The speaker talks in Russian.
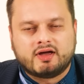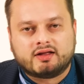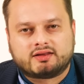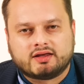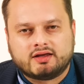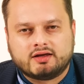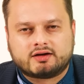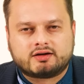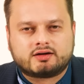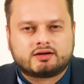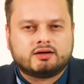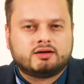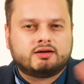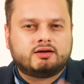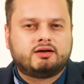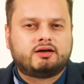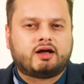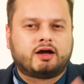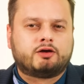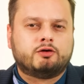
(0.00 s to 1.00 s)
Это их,
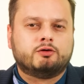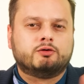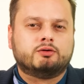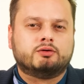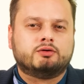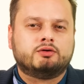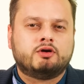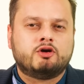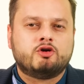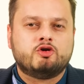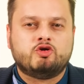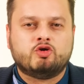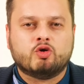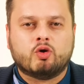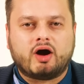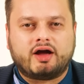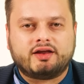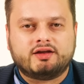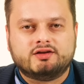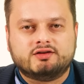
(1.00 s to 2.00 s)
как ее,
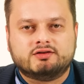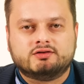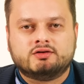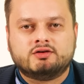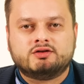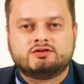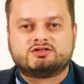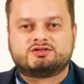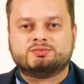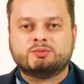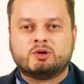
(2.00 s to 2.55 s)
юаней с